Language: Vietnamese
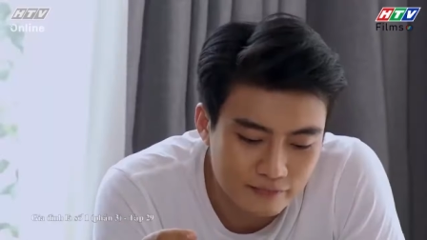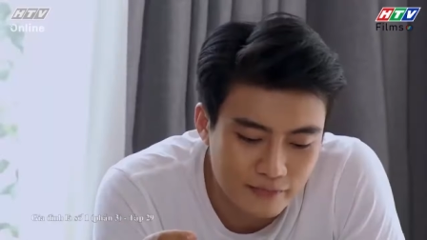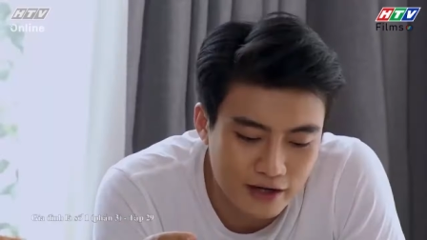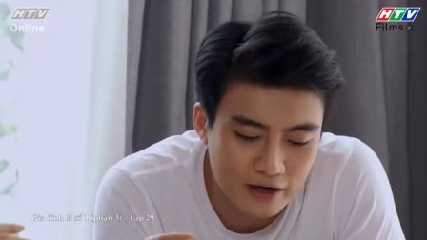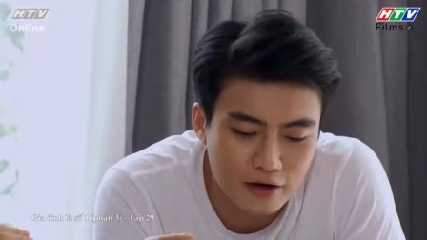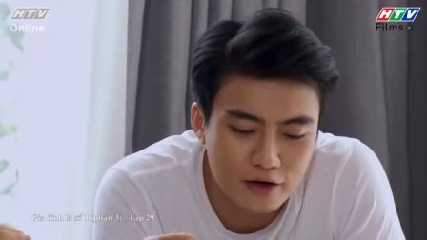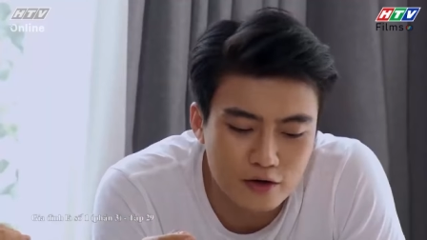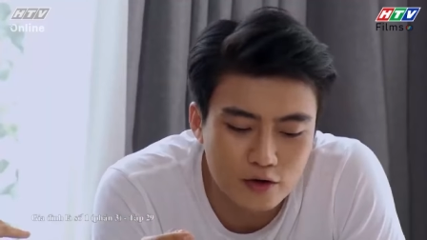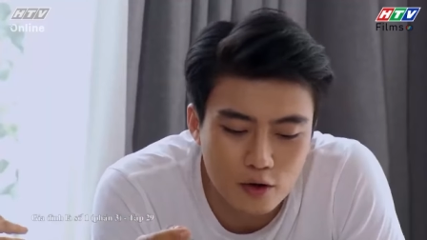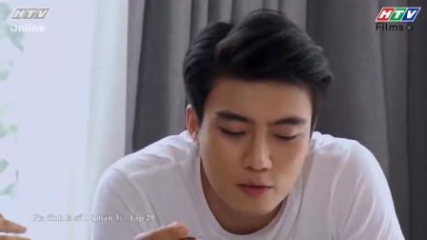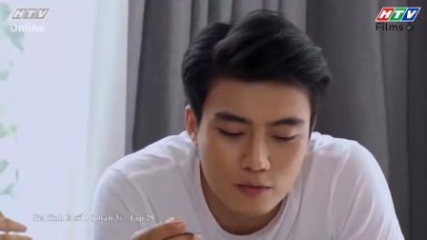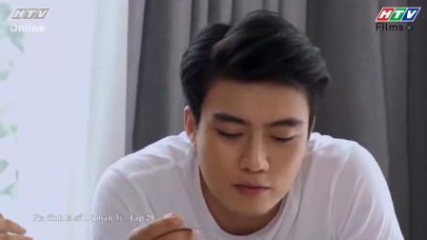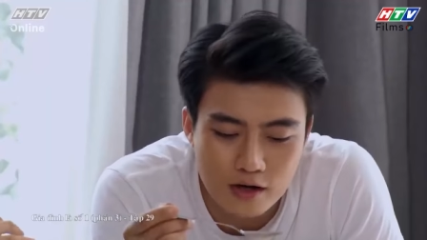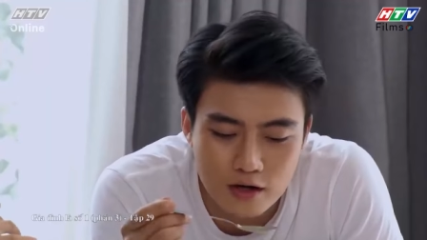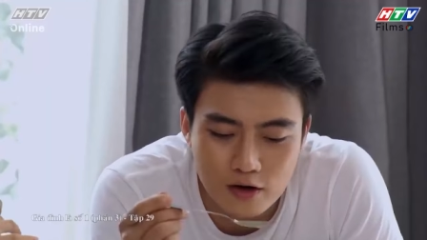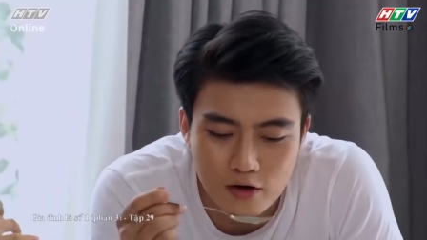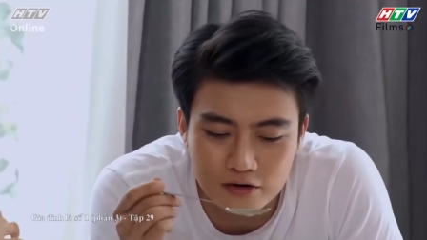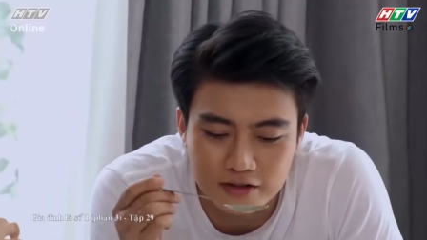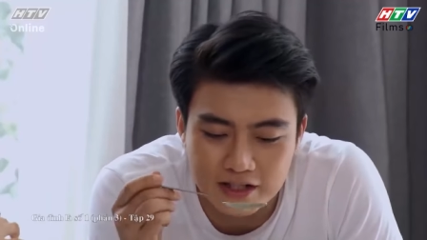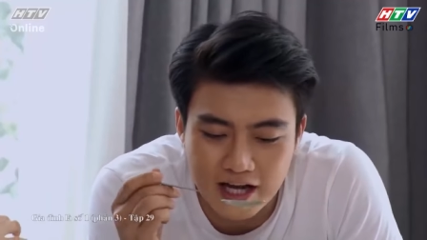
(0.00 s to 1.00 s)
mà nói chung
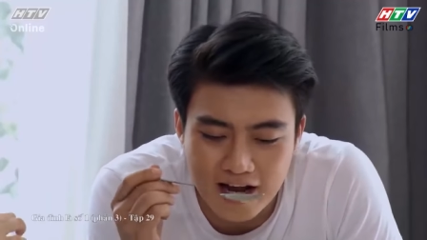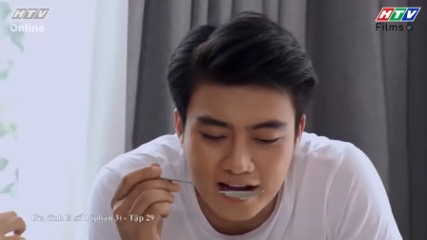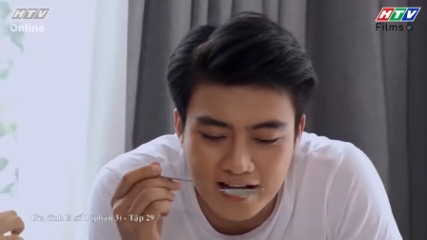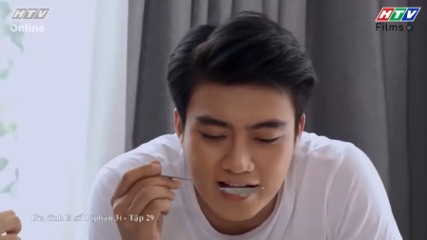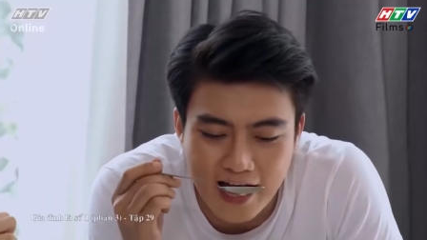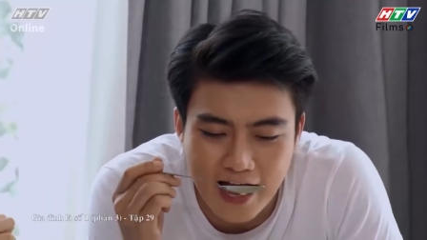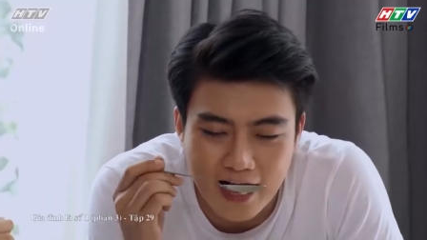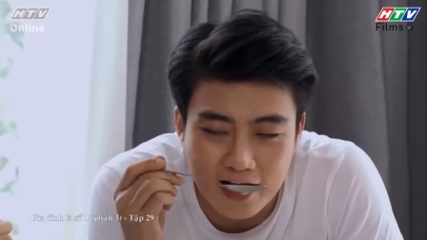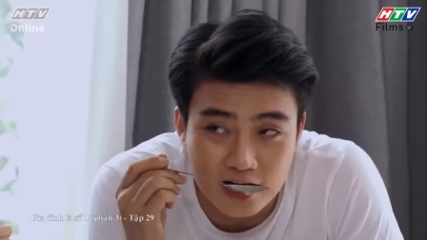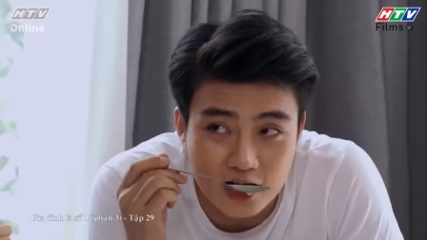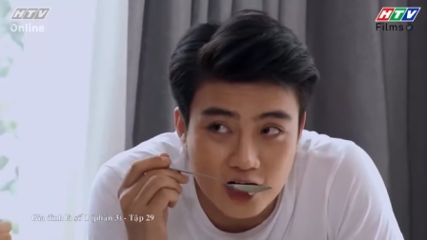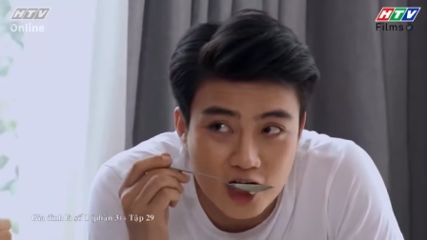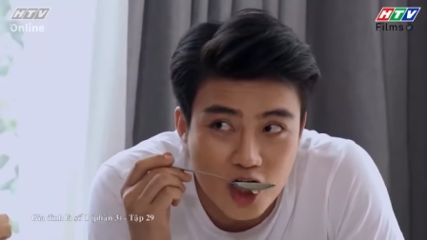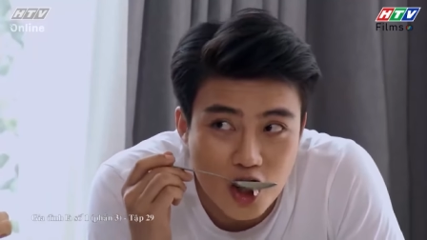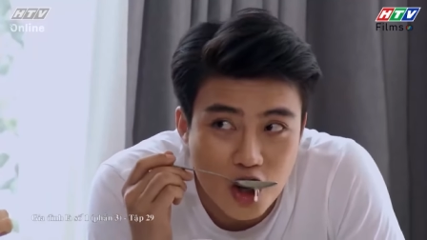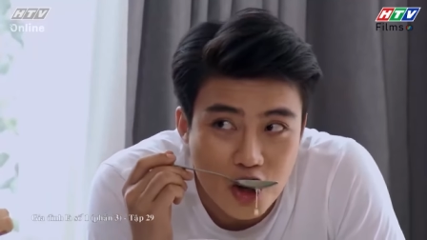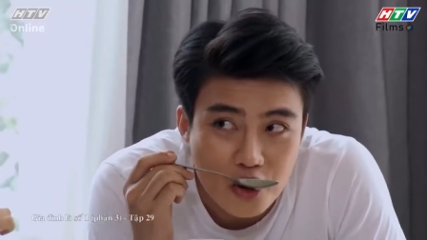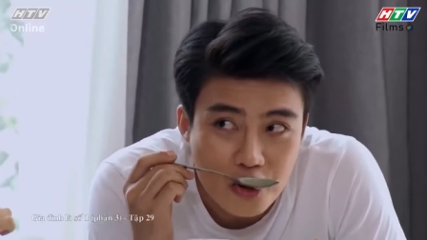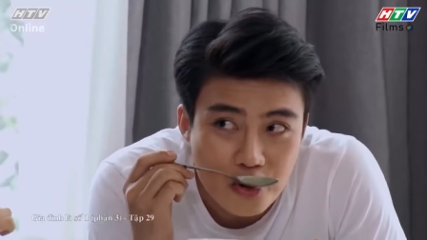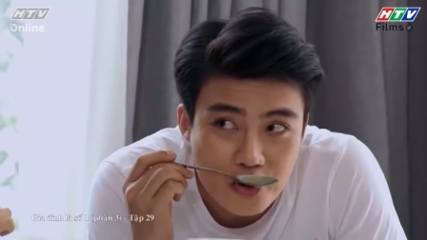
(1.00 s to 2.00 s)
á còn sáng dạ
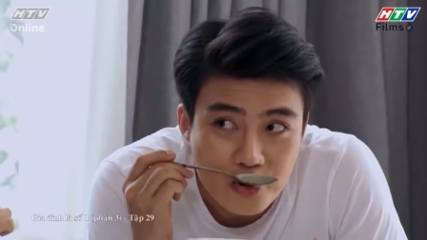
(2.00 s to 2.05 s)
nữa